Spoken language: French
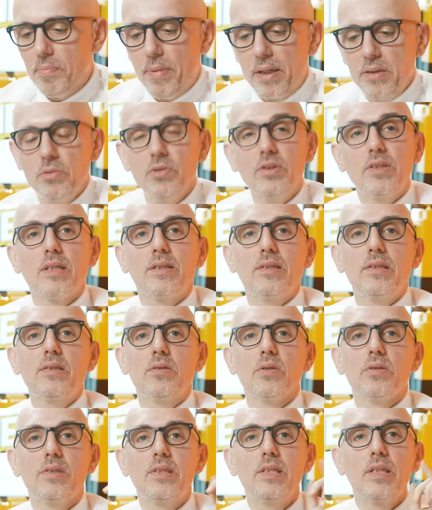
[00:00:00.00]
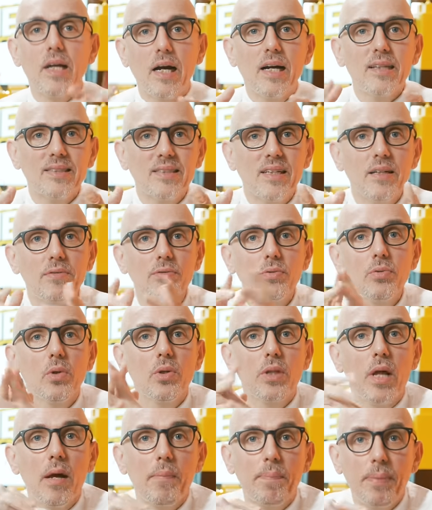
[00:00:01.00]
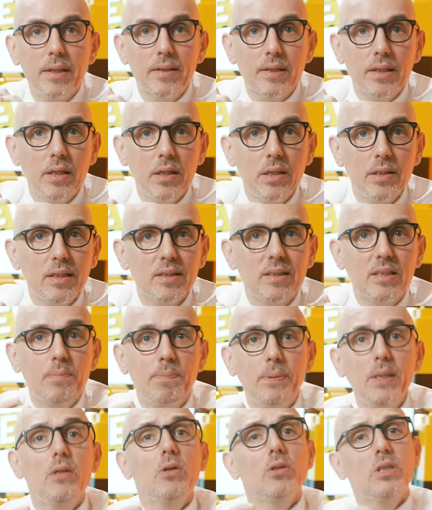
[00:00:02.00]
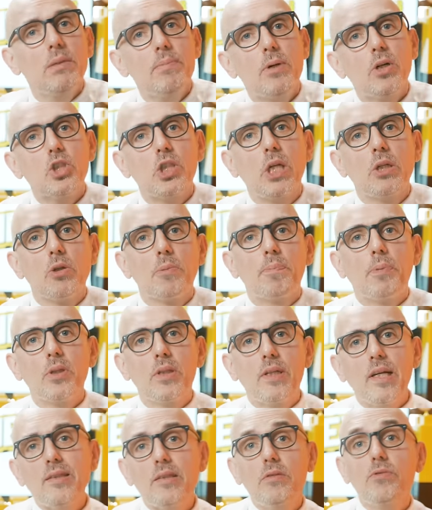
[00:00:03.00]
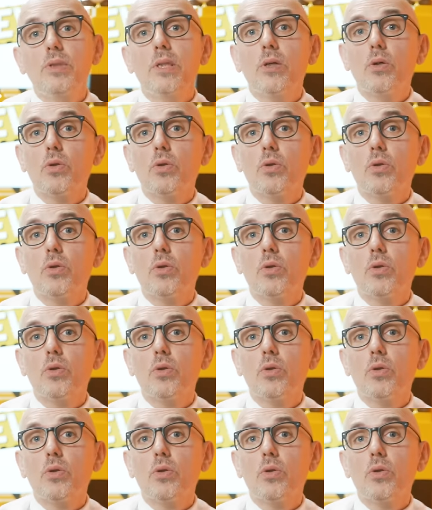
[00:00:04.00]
Bad News existe aussi grâce à vous. On a un Patreon, un Tipeee. Le dimanche, il y a notre podcast. Si vous voulez